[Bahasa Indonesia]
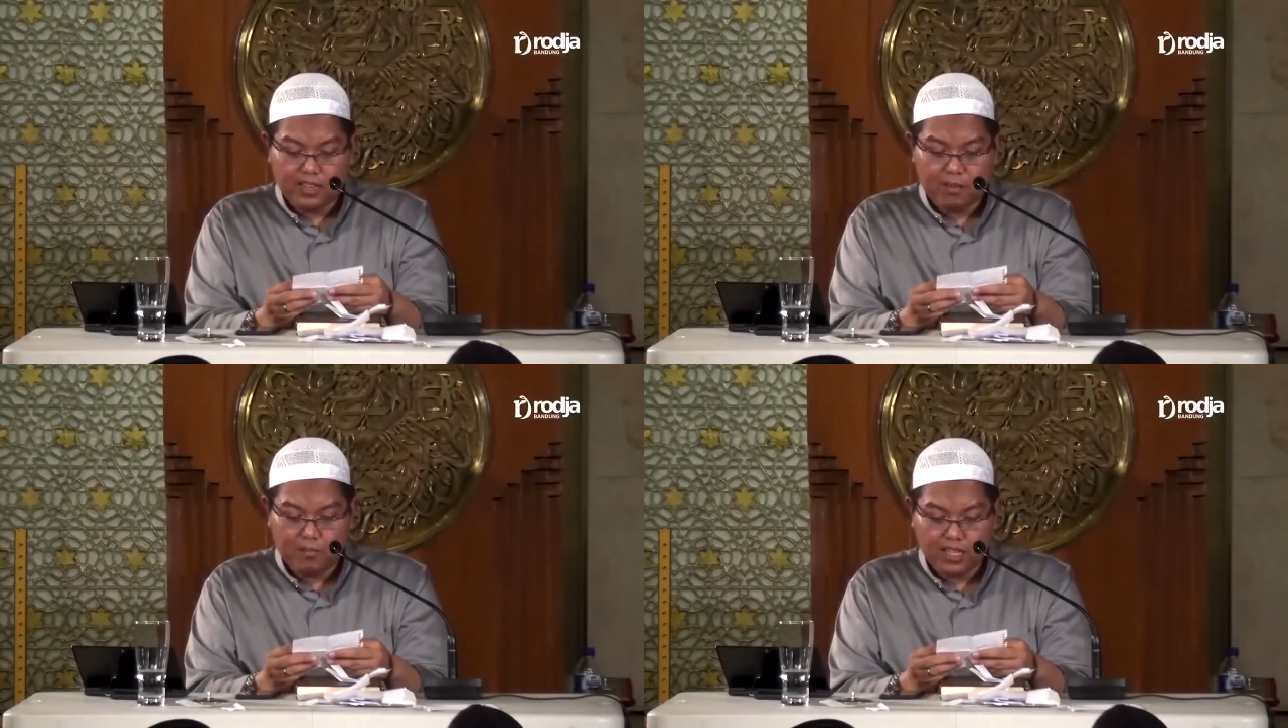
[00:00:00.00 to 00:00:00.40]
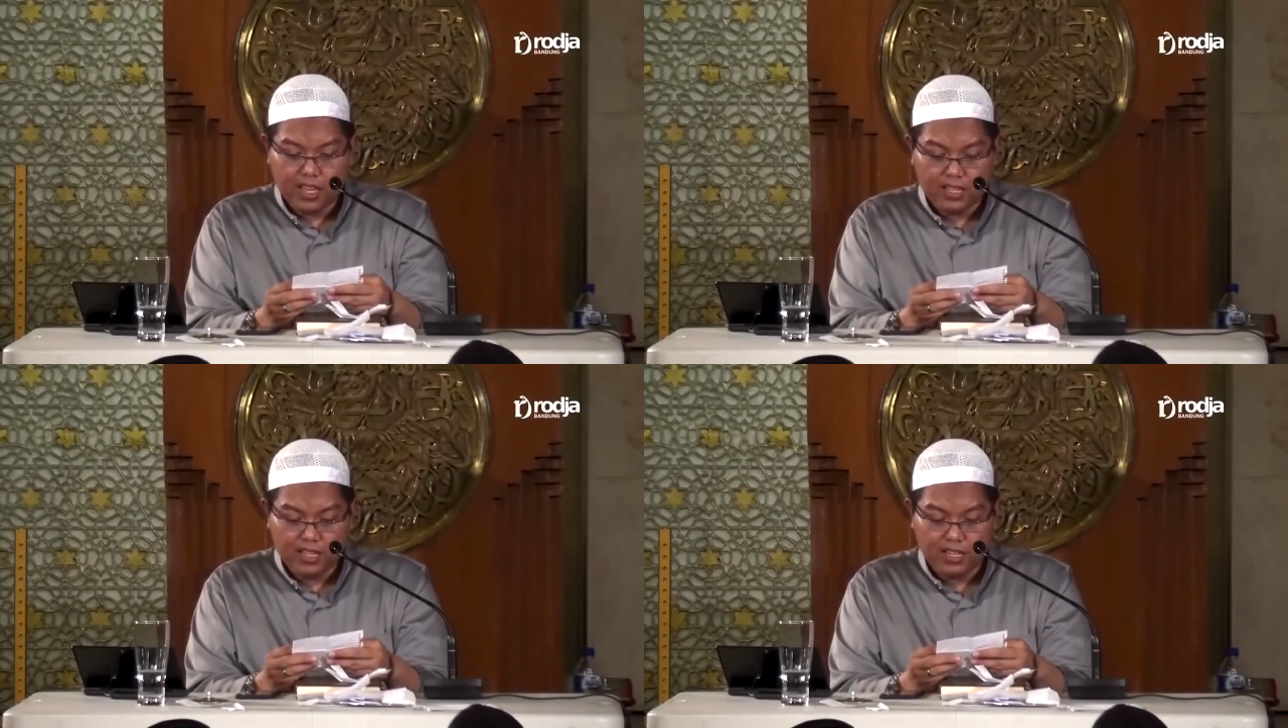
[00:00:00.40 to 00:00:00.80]
Selain
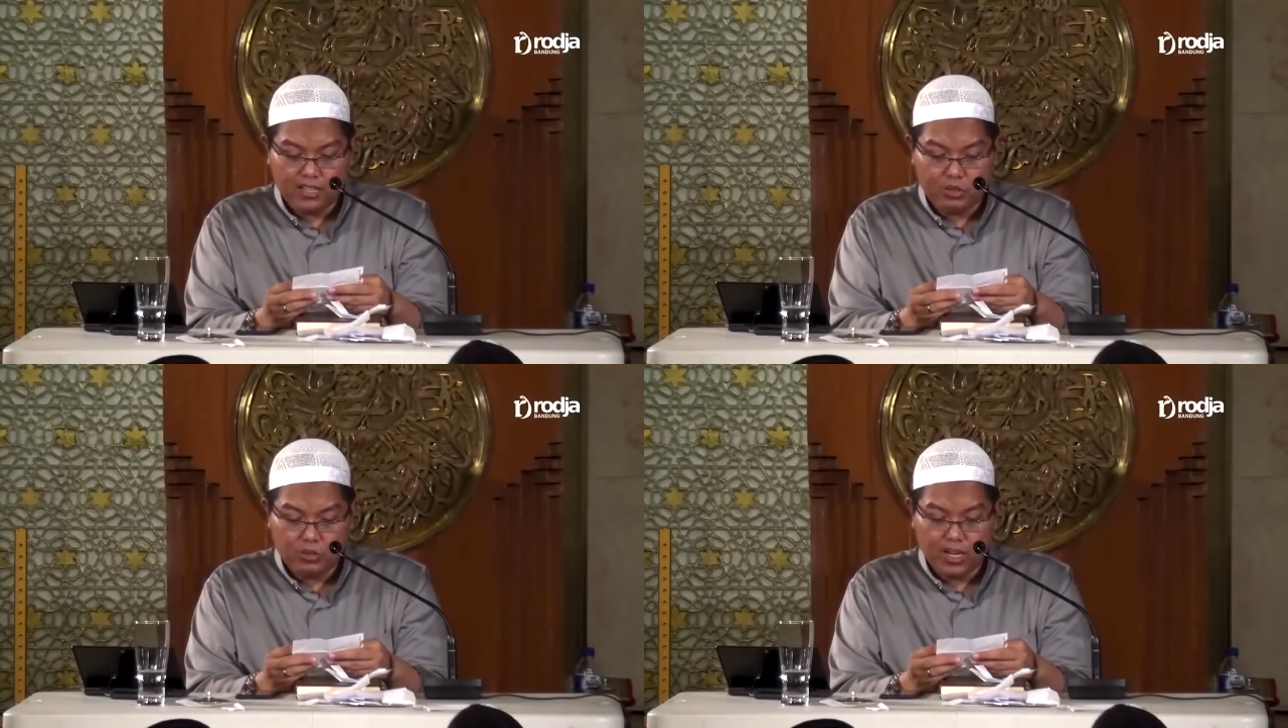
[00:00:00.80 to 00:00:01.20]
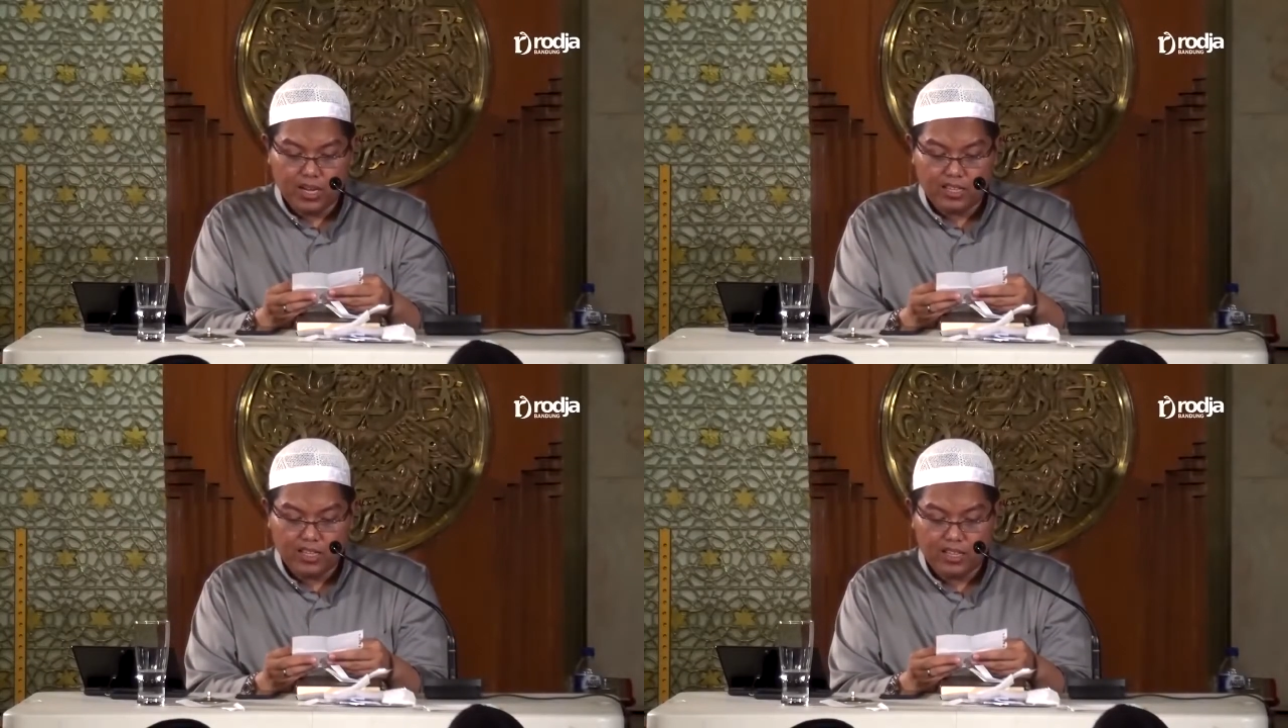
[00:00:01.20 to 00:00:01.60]
menyehatkan, juga
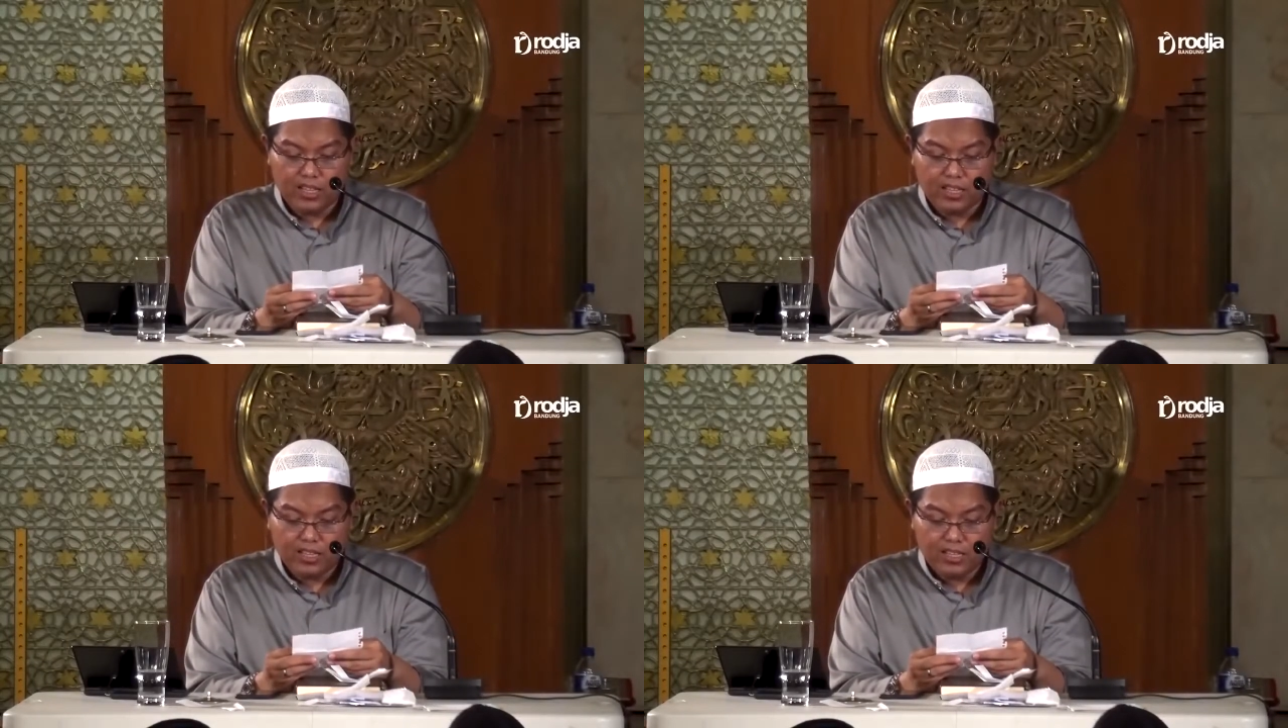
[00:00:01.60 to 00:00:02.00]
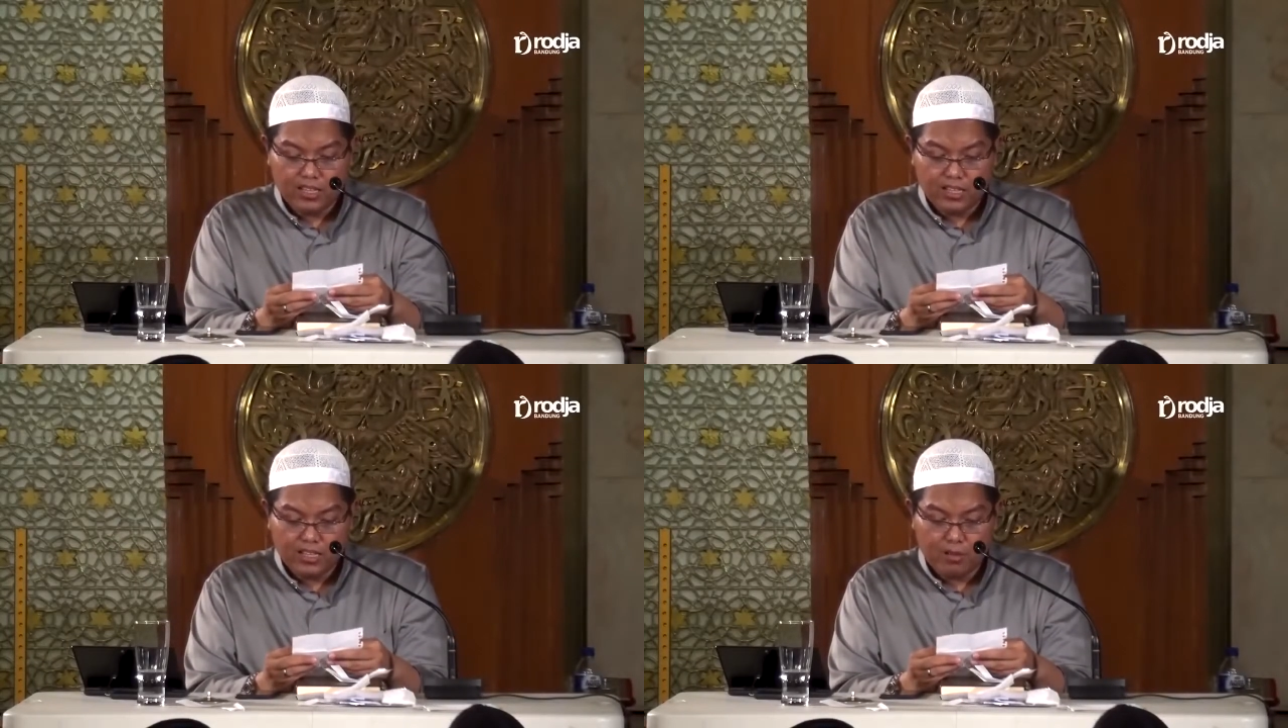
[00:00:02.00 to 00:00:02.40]
katanya
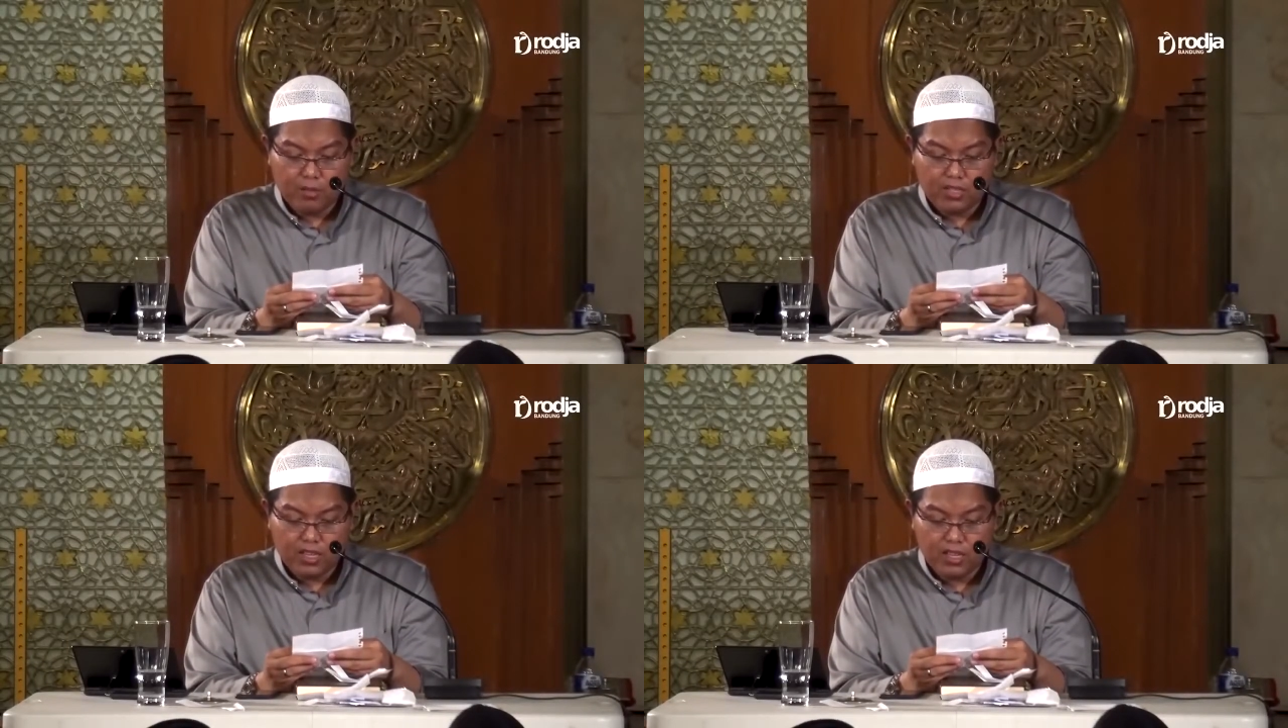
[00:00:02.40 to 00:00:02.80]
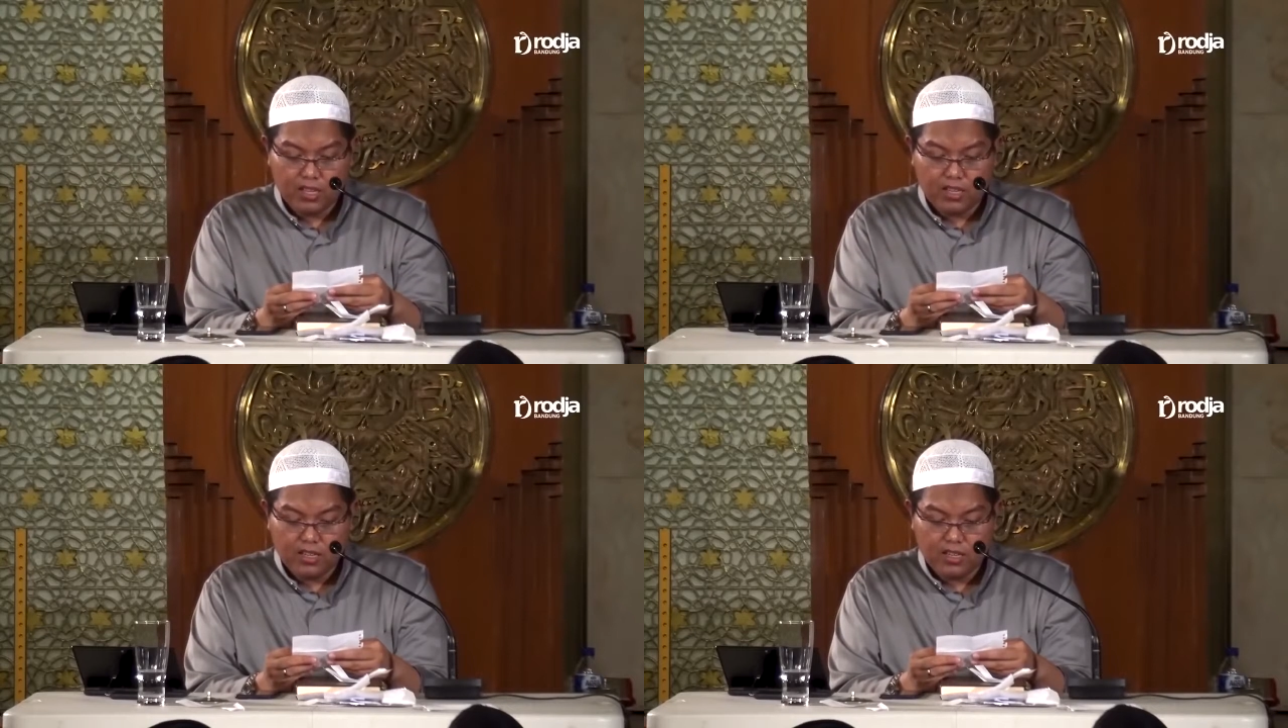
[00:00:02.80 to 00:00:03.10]
kita bisa